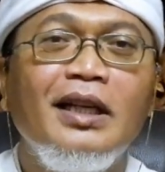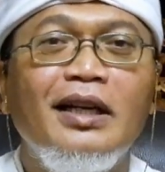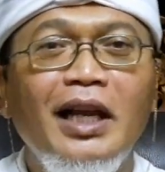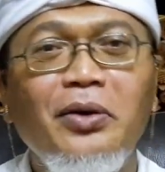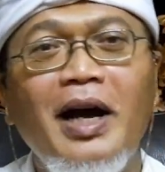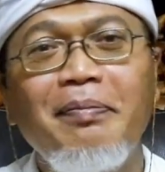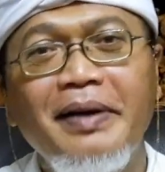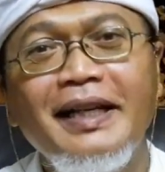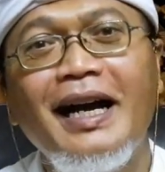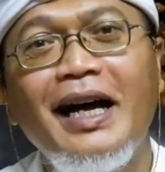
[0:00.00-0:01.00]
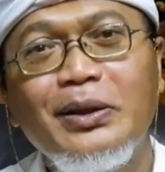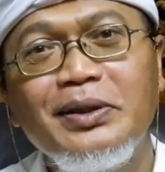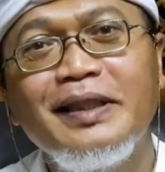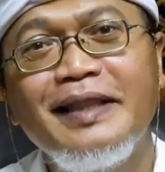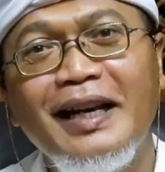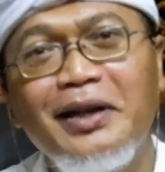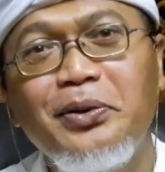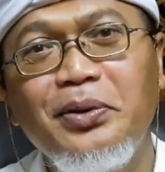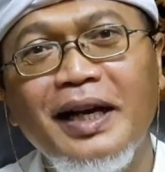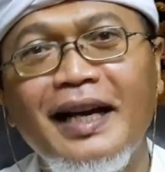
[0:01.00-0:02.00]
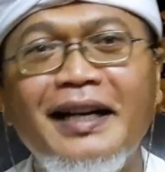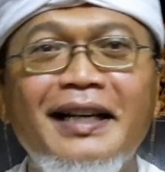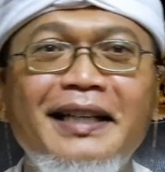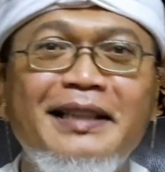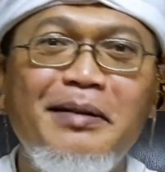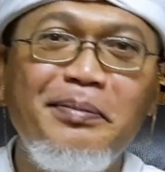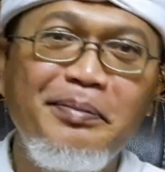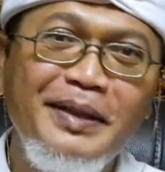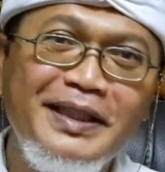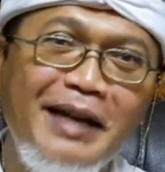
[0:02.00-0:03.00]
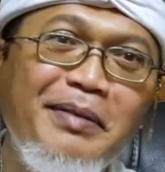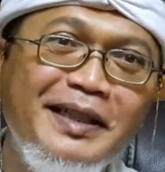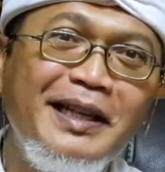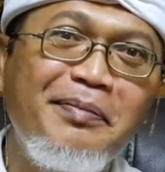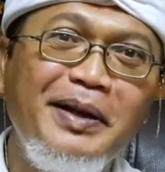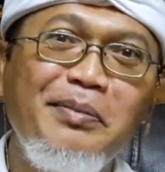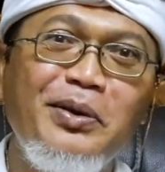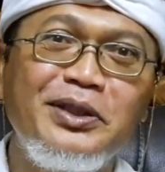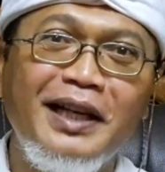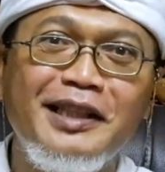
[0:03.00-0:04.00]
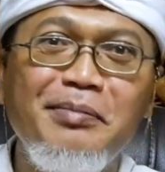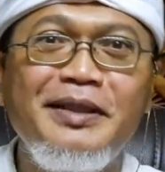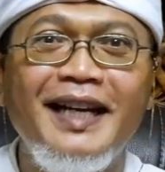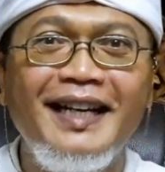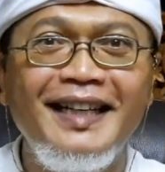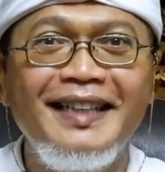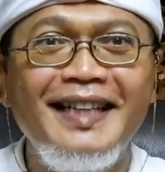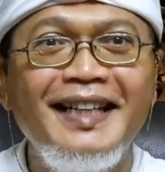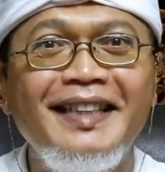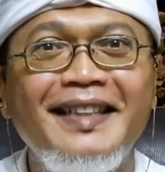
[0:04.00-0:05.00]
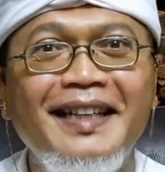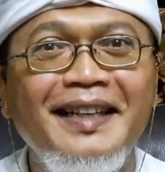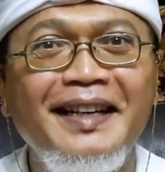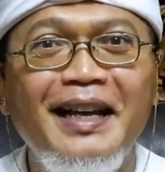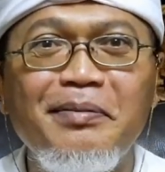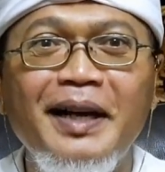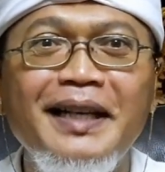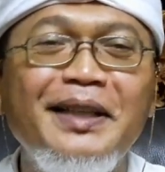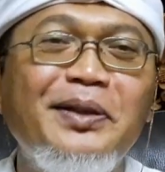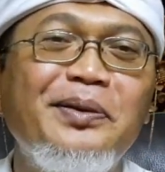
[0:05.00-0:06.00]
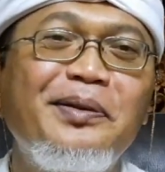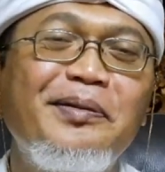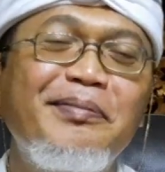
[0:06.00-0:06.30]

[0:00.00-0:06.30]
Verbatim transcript: Lalu apa yang harus kita lakukan agar kita bisa mencapai moksa moksartam jagaritaya caiti dharma itu?